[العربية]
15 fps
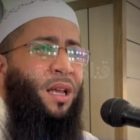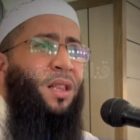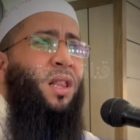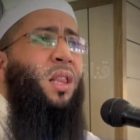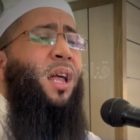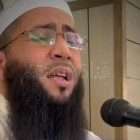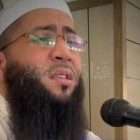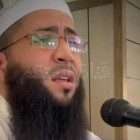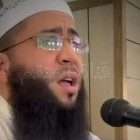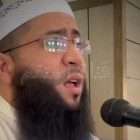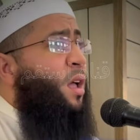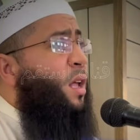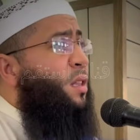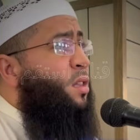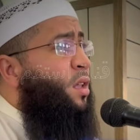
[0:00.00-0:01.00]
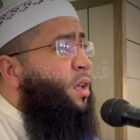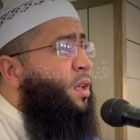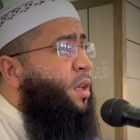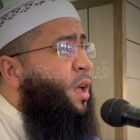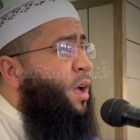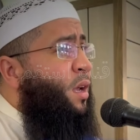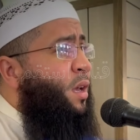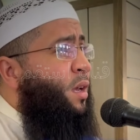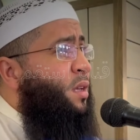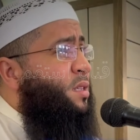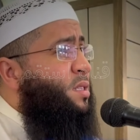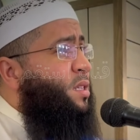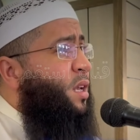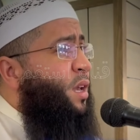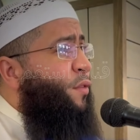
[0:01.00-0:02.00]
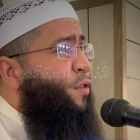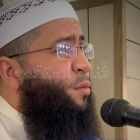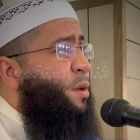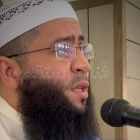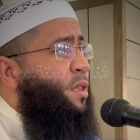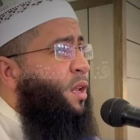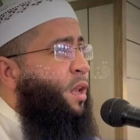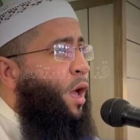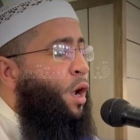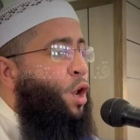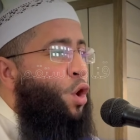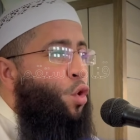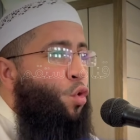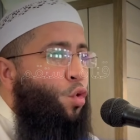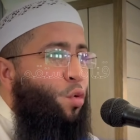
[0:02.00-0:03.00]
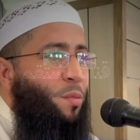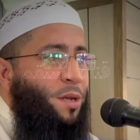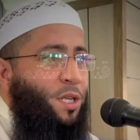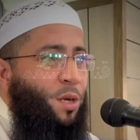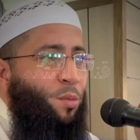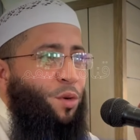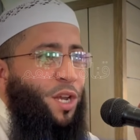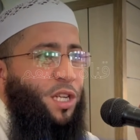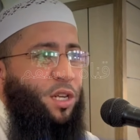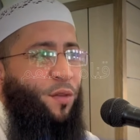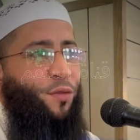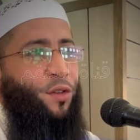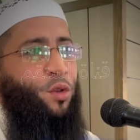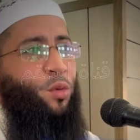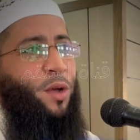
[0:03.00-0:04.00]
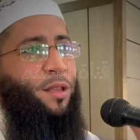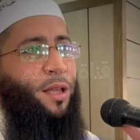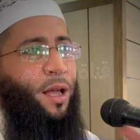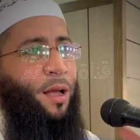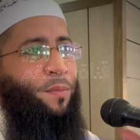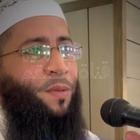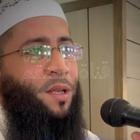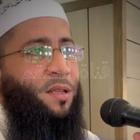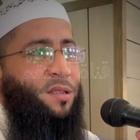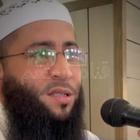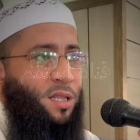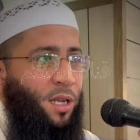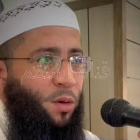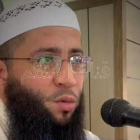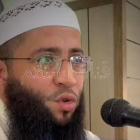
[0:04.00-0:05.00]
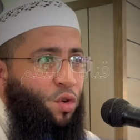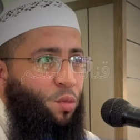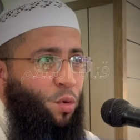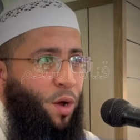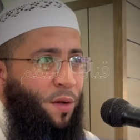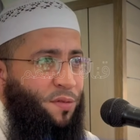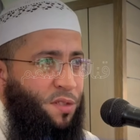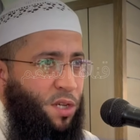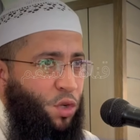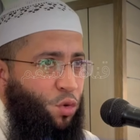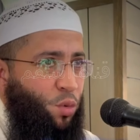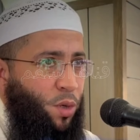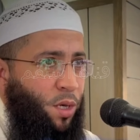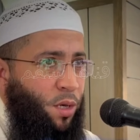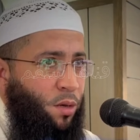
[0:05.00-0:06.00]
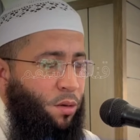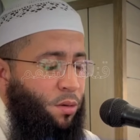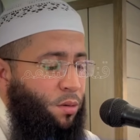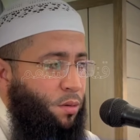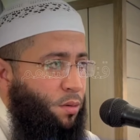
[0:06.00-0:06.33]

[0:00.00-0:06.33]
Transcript: طلعت أقل قليل صلي في بيت الله وما تجيبوناش الفتوى تاع نصليو الجمعة في سان جوية